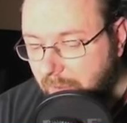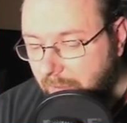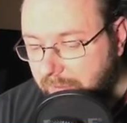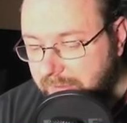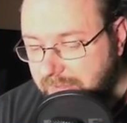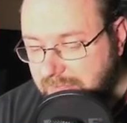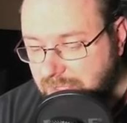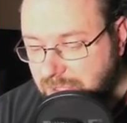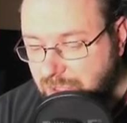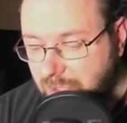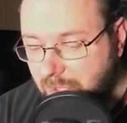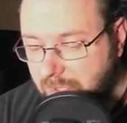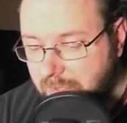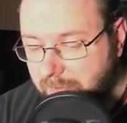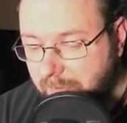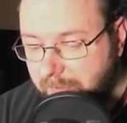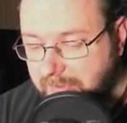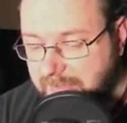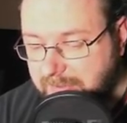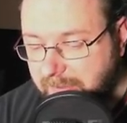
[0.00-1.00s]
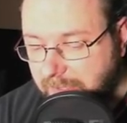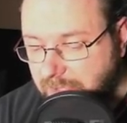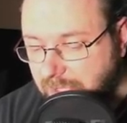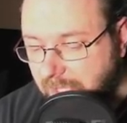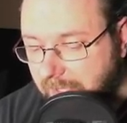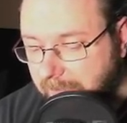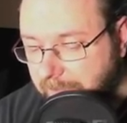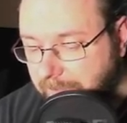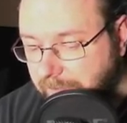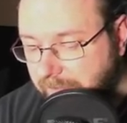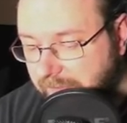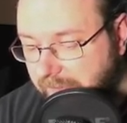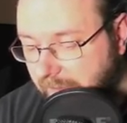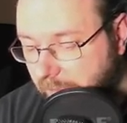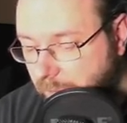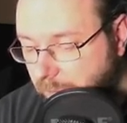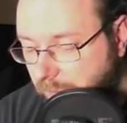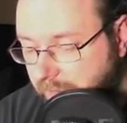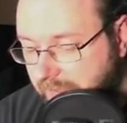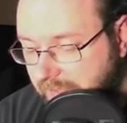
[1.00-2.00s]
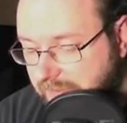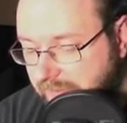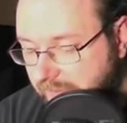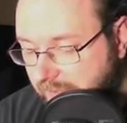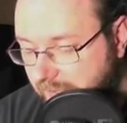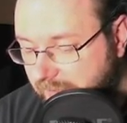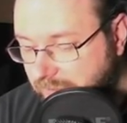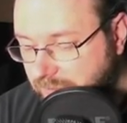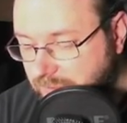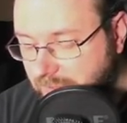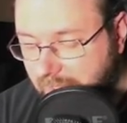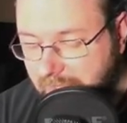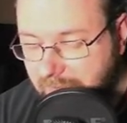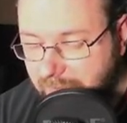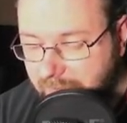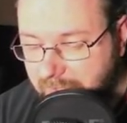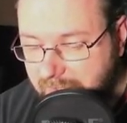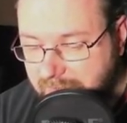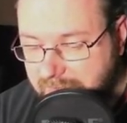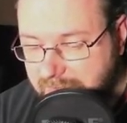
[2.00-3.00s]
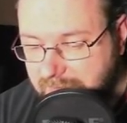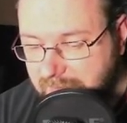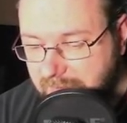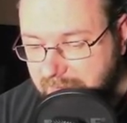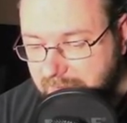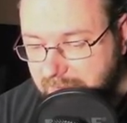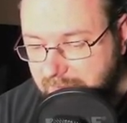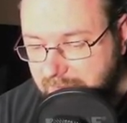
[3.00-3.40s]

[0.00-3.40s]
Und das ist Schock. Machen wir zwei Schaden. Sehr cool. Und das waren schon alle Rares.